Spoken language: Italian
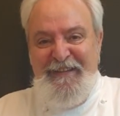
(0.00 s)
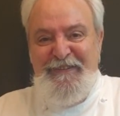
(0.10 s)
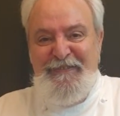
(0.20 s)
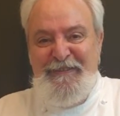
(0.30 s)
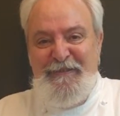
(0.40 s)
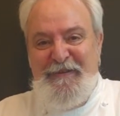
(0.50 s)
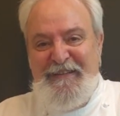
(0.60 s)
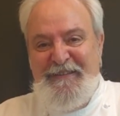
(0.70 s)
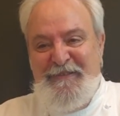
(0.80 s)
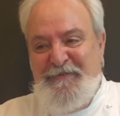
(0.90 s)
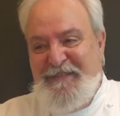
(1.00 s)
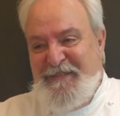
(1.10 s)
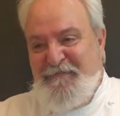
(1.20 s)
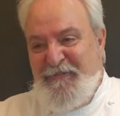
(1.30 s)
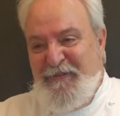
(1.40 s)
quando parlano per
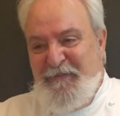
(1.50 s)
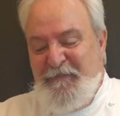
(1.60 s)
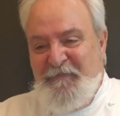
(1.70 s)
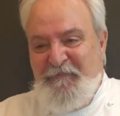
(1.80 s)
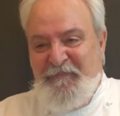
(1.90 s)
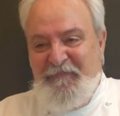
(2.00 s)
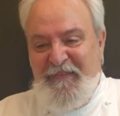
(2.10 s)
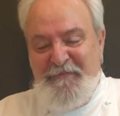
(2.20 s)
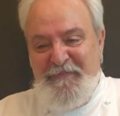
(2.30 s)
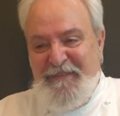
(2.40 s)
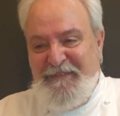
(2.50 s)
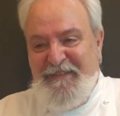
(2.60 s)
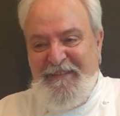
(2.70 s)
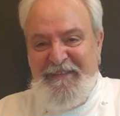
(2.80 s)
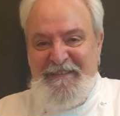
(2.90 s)
esempio vabbè,
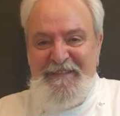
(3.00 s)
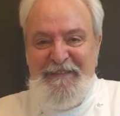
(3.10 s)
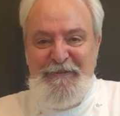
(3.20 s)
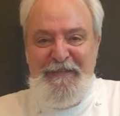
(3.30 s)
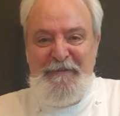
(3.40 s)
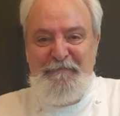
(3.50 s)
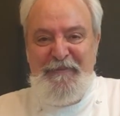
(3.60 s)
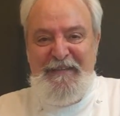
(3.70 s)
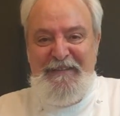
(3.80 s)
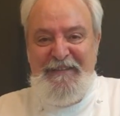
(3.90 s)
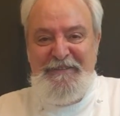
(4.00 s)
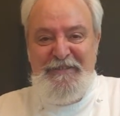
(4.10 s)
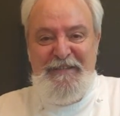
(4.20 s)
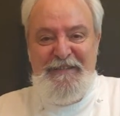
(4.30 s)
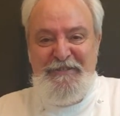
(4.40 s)
del senatore Cappelli che
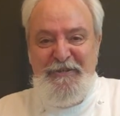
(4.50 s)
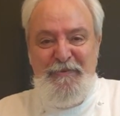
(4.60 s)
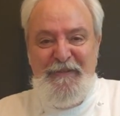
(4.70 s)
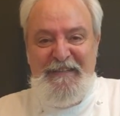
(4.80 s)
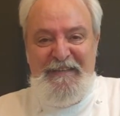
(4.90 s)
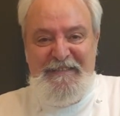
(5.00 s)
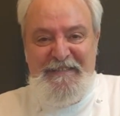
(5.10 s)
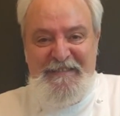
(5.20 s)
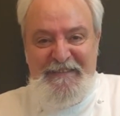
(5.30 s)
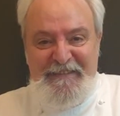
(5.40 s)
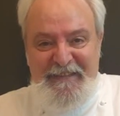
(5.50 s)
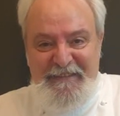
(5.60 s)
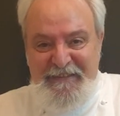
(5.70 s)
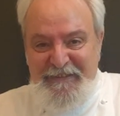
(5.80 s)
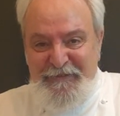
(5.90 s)
ha 50 anni, 60
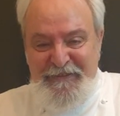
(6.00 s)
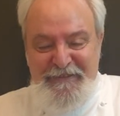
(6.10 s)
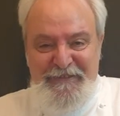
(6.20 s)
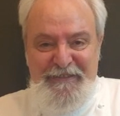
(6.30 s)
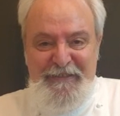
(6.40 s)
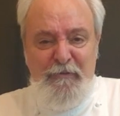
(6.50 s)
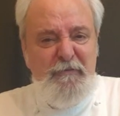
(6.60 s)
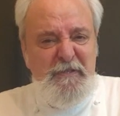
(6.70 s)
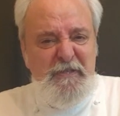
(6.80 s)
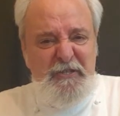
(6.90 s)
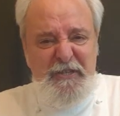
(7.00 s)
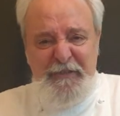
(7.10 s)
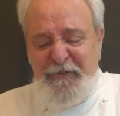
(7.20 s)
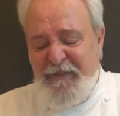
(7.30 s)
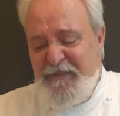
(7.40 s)
anni, una cosa del genere, o forse
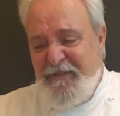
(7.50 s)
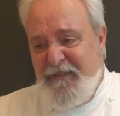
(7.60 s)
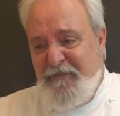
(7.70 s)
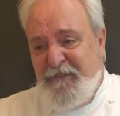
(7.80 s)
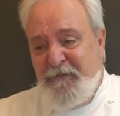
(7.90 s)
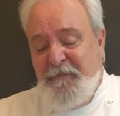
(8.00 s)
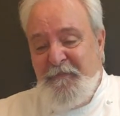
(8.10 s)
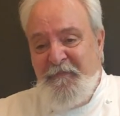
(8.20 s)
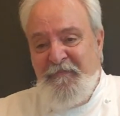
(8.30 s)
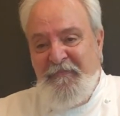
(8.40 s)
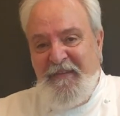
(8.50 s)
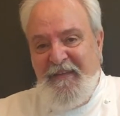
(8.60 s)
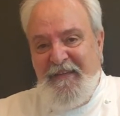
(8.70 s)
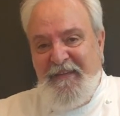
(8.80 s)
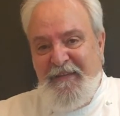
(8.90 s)
100 adesso è arrivato.
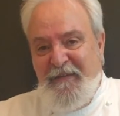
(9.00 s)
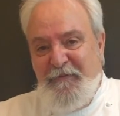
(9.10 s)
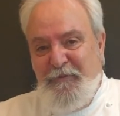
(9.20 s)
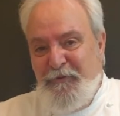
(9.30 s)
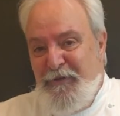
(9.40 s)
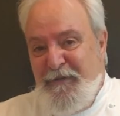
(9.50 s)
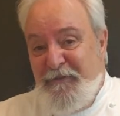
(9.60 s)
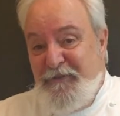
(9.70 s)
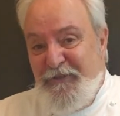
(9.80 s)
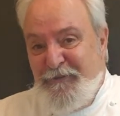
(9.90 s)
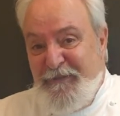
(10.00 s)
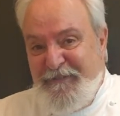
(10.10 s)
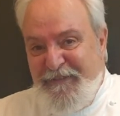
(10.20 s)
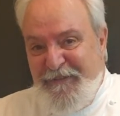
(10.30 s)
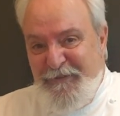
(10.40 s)
E eh, comunque non è certo
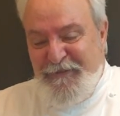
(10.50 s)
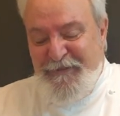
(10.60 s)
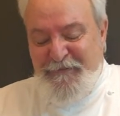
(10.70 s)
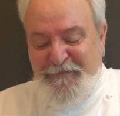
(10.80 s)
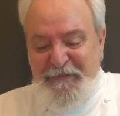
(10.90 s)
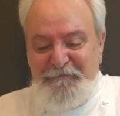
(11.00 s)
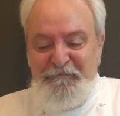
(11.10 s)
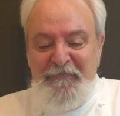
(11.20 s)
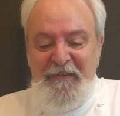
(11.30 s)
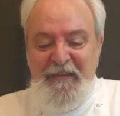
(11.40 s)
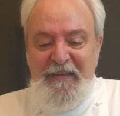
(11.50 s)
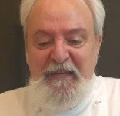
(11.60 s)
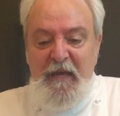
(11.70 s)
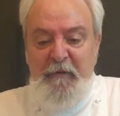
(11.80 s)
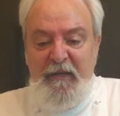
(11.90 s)
antico, insomma.
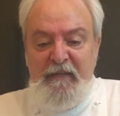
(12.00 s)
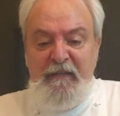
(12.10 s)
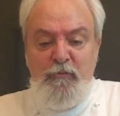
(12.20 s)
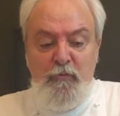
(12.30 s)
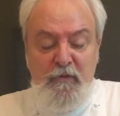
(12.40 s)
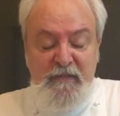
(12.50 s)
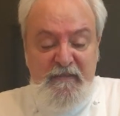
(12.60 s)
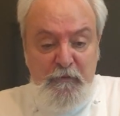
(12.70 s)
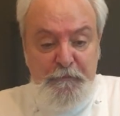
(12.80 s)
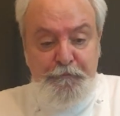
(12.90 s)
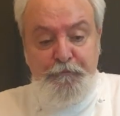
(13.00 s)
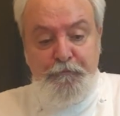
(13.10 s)
Vabbè, detto questo,